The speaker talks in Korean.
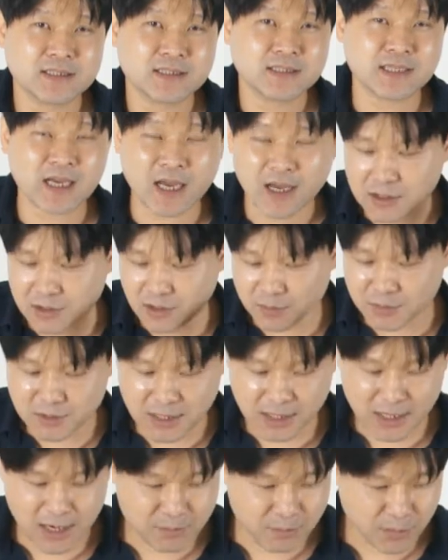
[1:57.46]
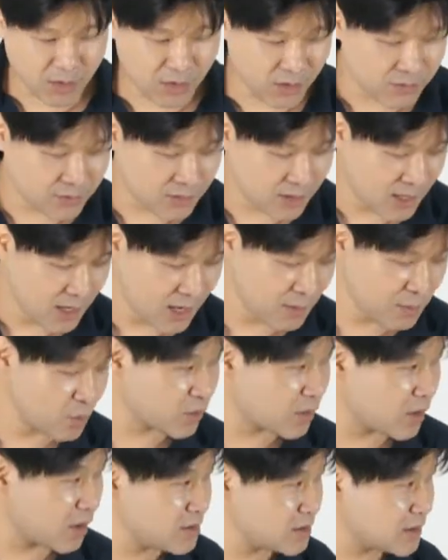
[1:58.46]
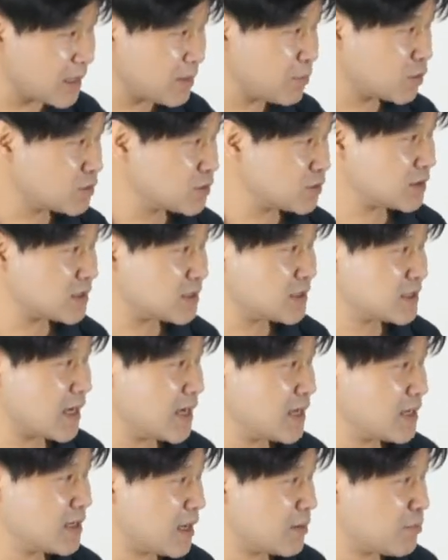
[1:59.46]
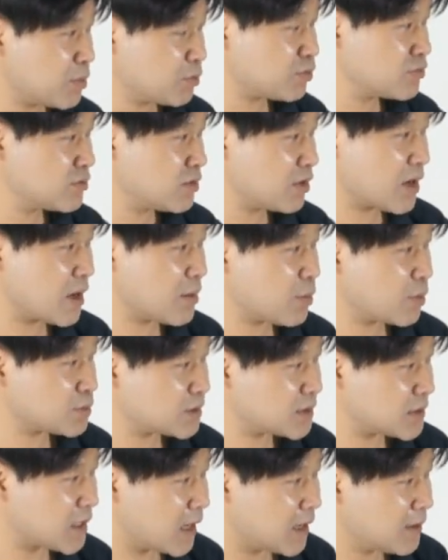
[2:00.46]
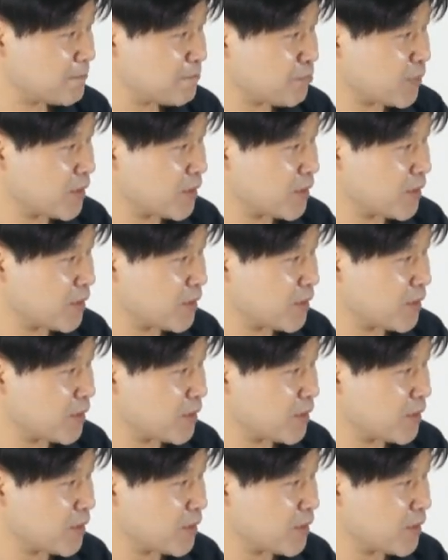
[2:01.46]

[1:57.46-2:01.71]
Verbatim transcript: 자, 그럼 제가 한번 해볼게요. 일단 먼저 디자인을 한번 분석해 봅시다.